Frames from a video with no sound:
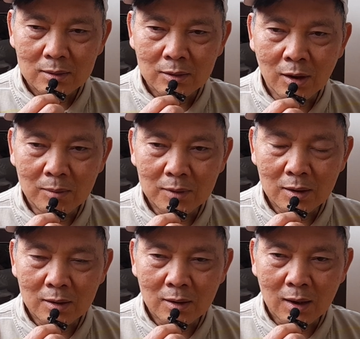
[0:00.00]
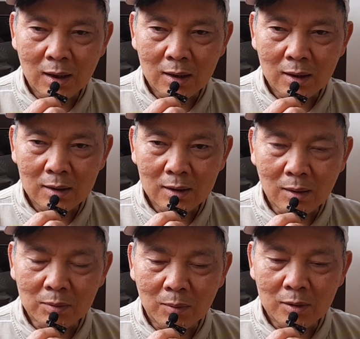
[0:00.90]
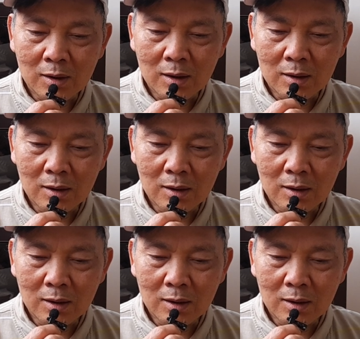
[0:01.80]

nhóm nghĩa là cái cộng đồng người Việt ở